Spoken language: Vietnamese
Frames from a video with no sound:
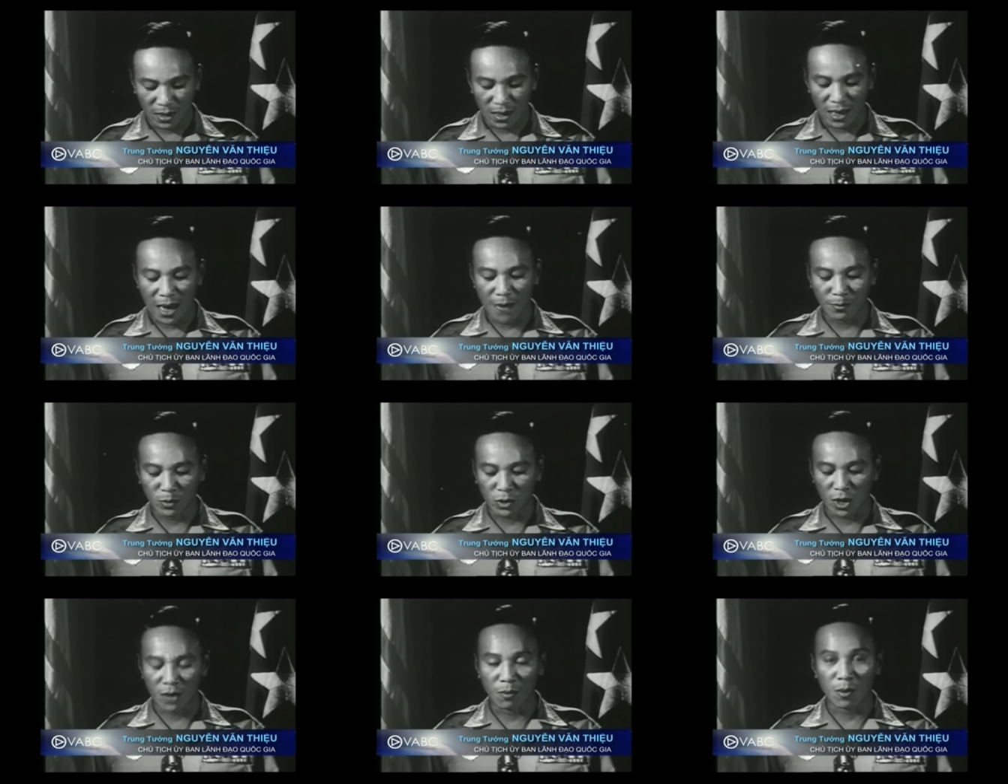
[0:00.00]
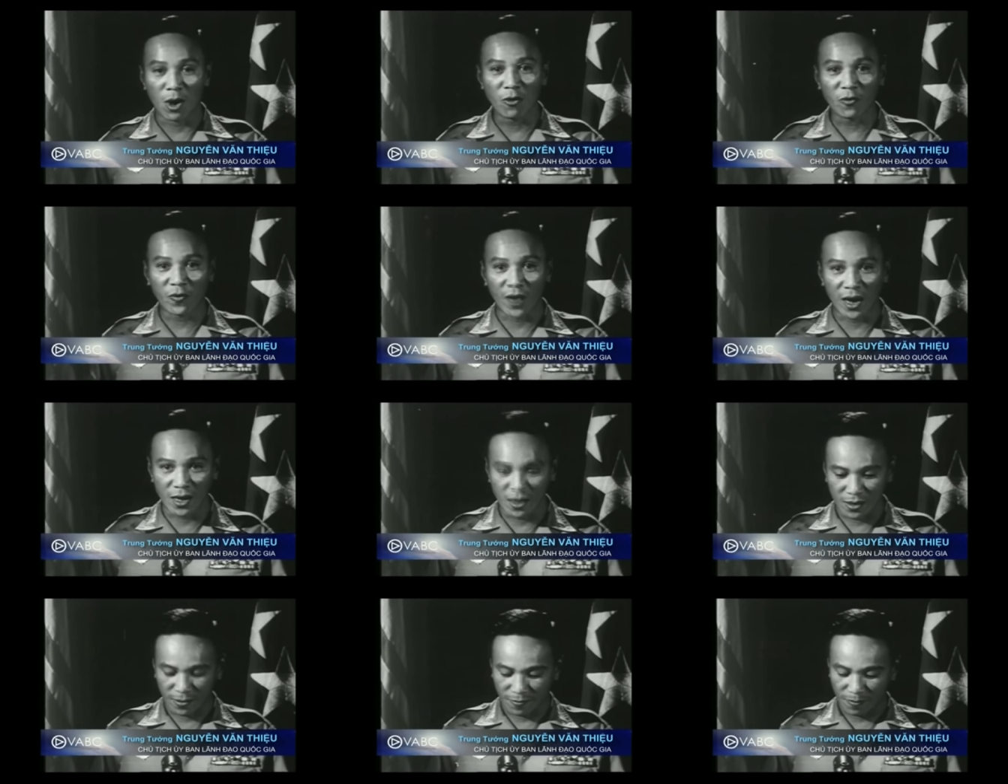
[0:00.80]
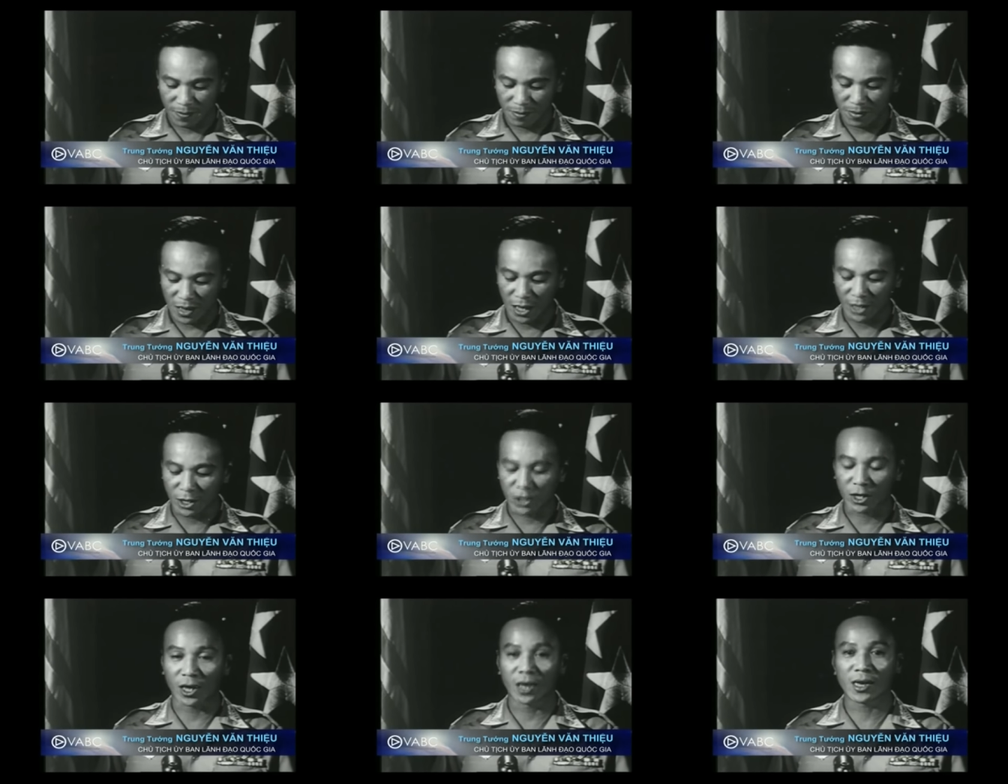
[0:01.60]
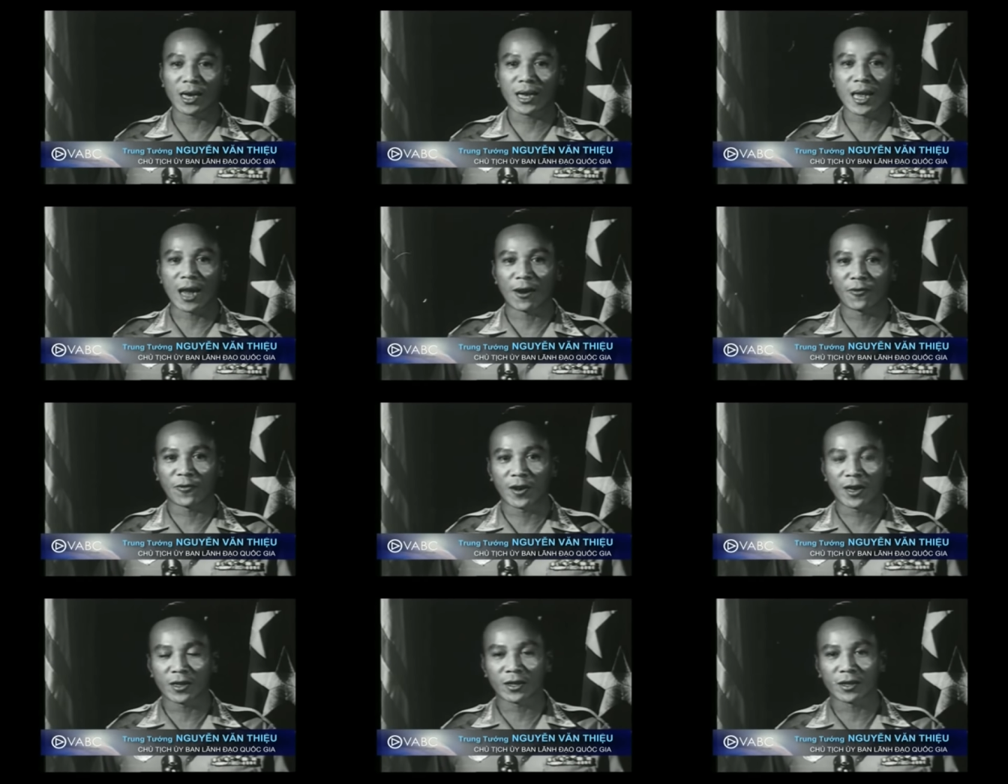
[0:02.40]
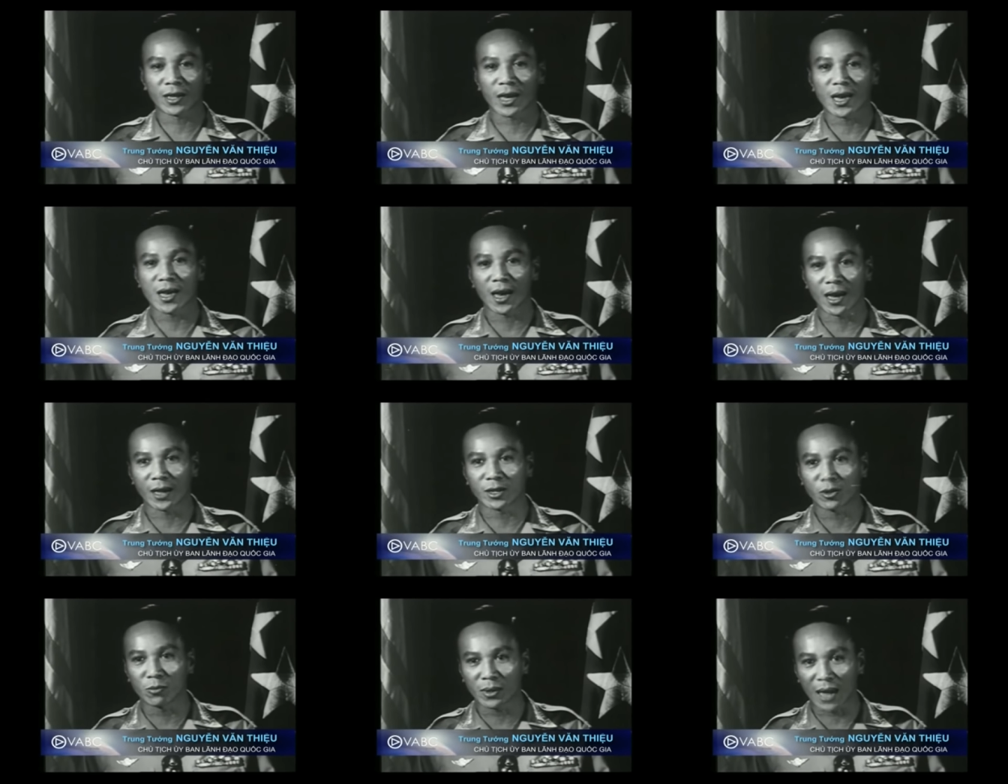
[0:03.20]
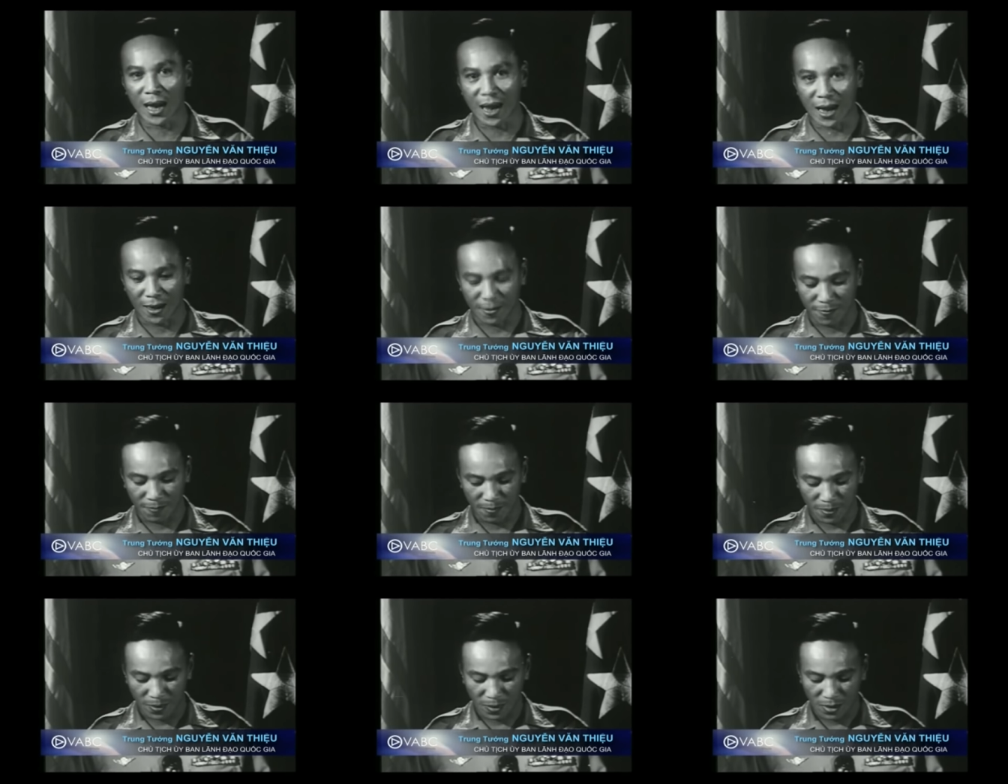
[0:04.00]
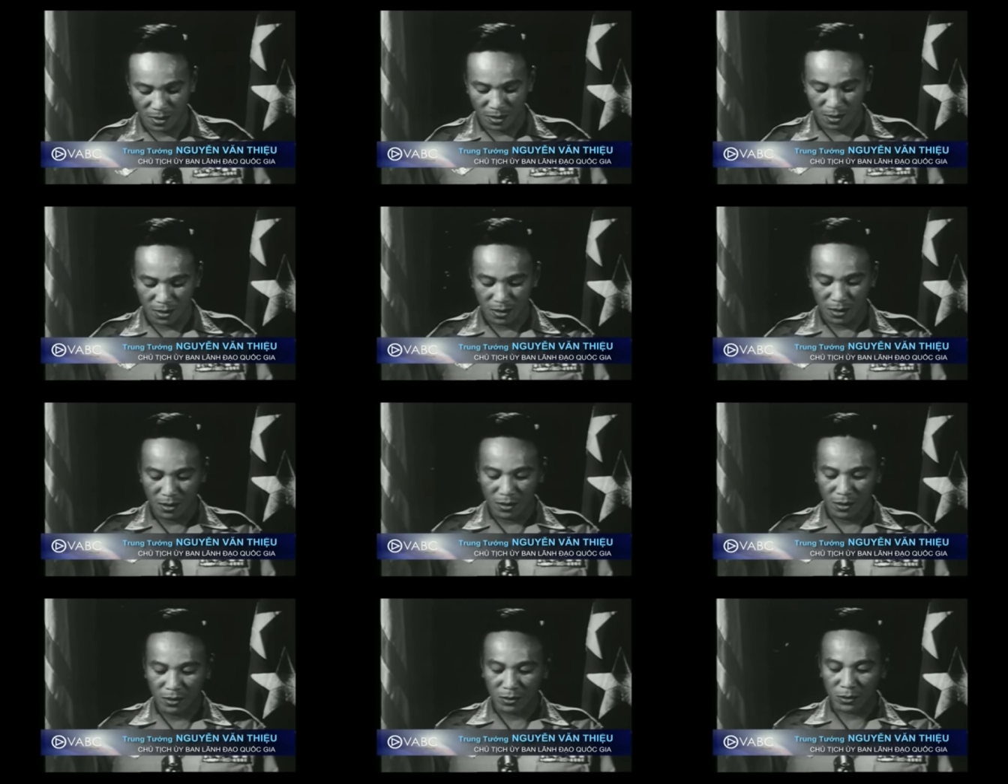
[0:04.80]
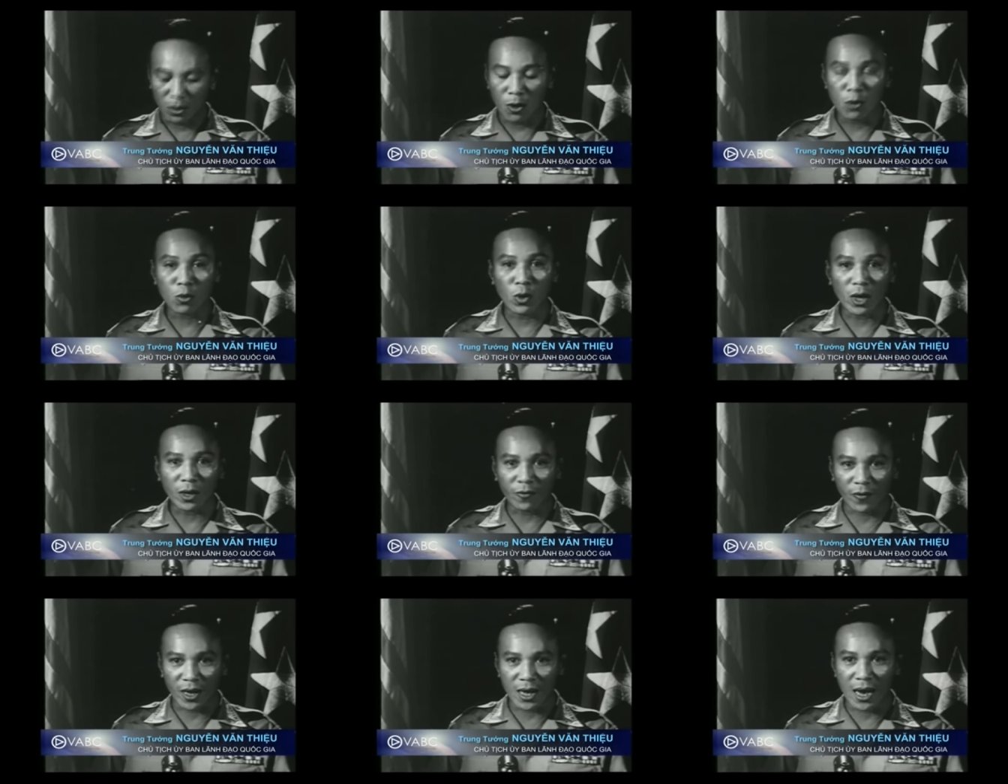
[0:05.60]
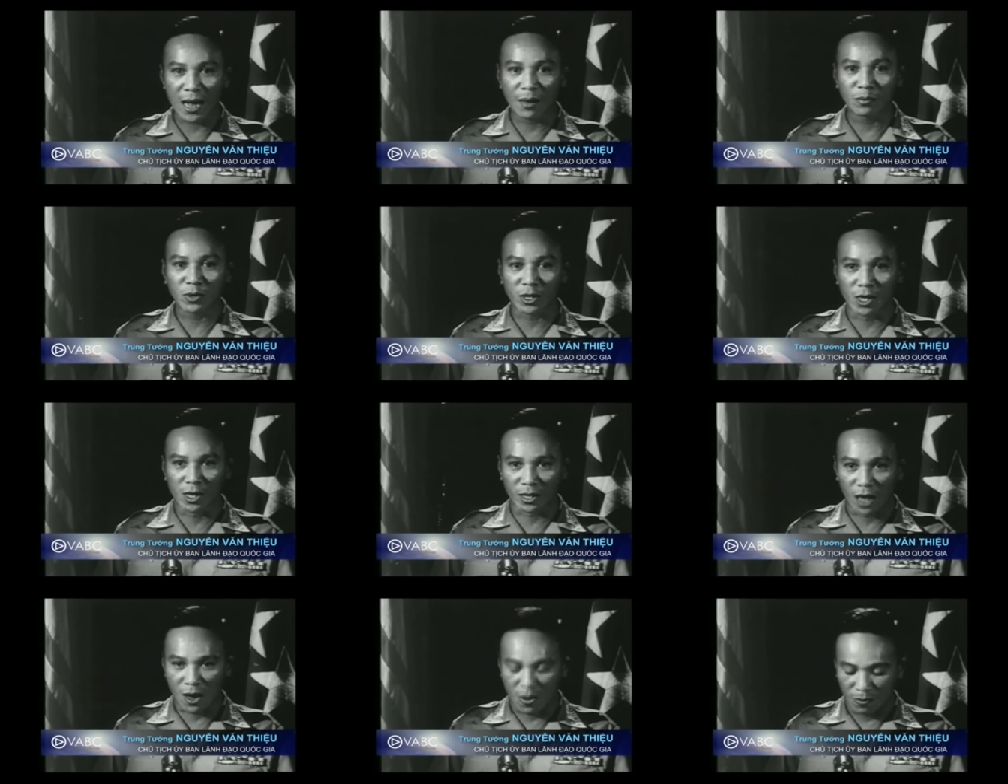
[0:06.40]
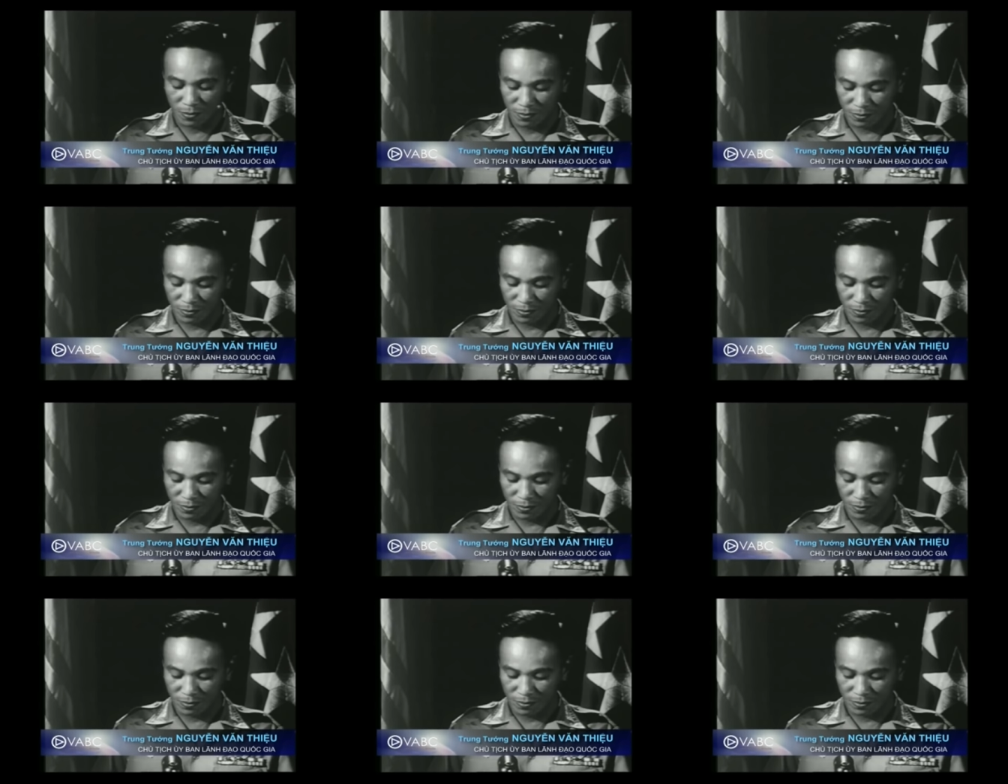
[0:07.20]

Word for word: làm tròn bổn phận mà lịch sử đã giao phó cho thế hệ chúng ta tổ quốc việt nam trường tồn